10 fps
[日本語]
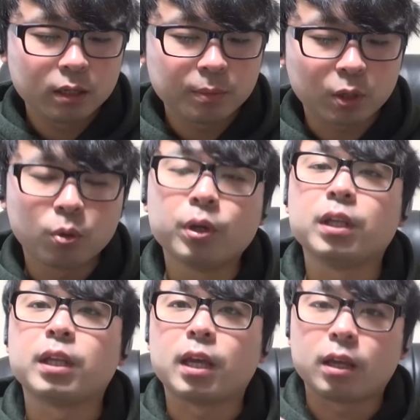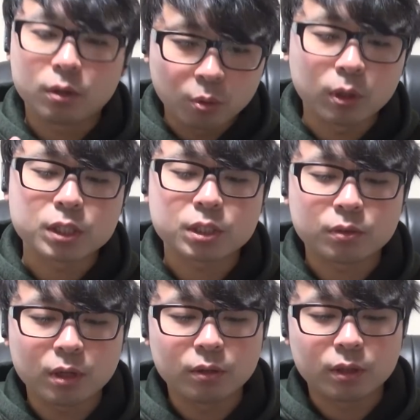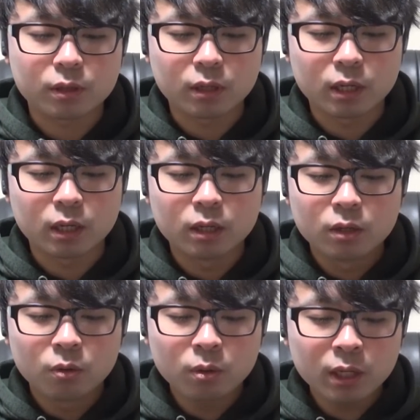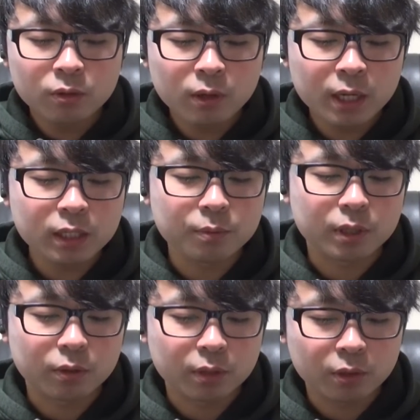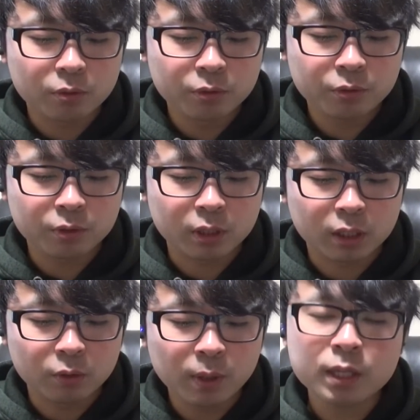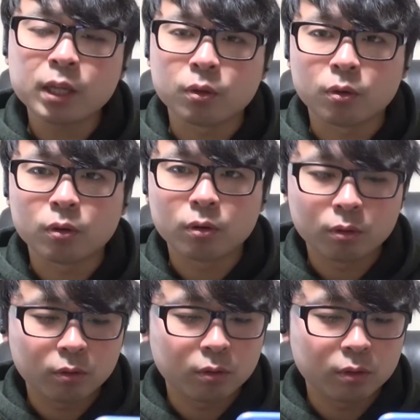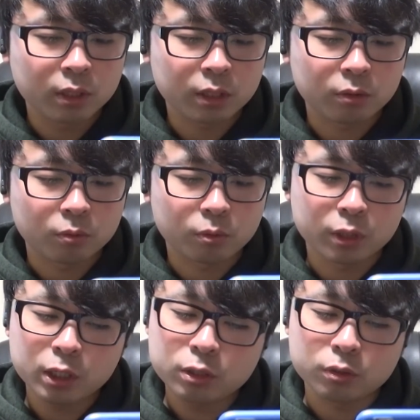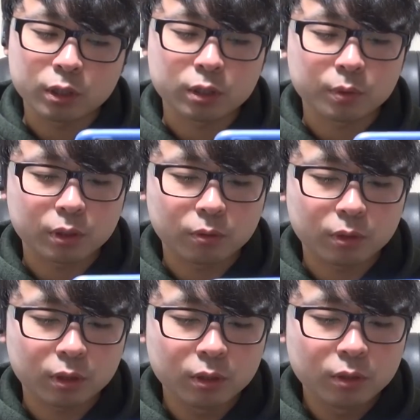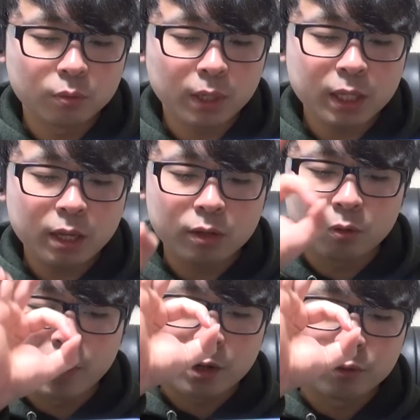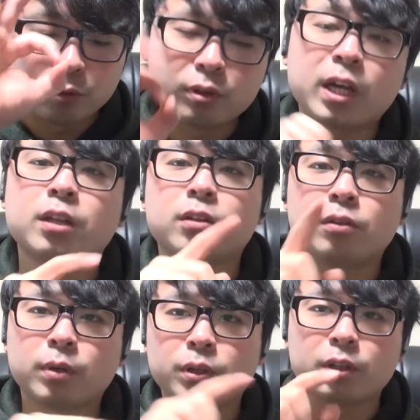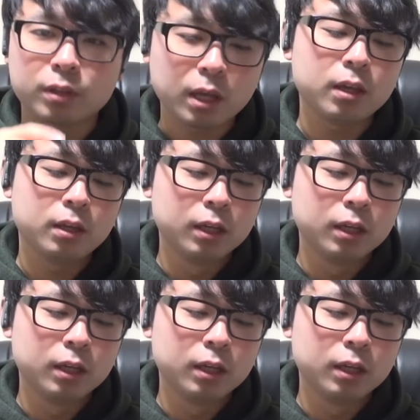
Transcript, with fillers: まあ、コインで交換してくれるんですが、他のアイテムだよね、こういう風に、罠の、なんていうのこれなんていうアイテムなんだろうな。罠の丸が、丸のやつね。